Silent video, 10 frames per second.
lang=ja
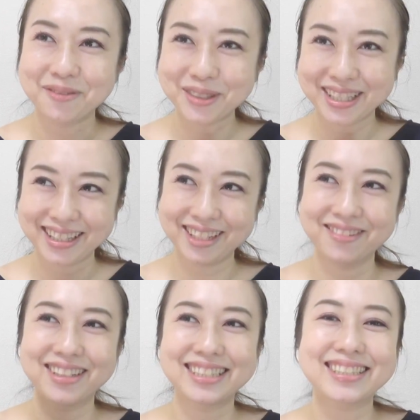またねい
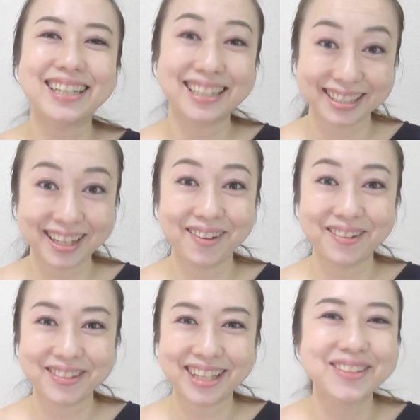ろんな使い方
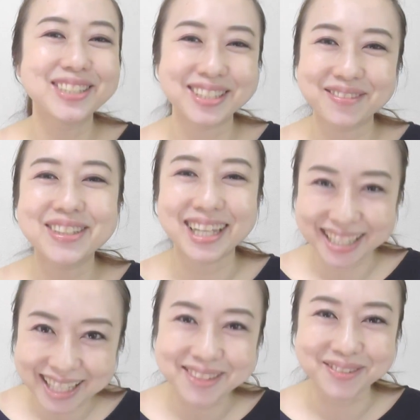を楽しんでみた
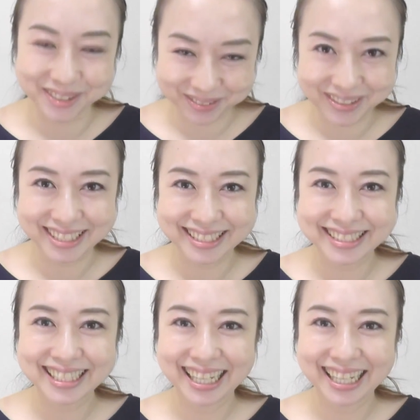いなと思います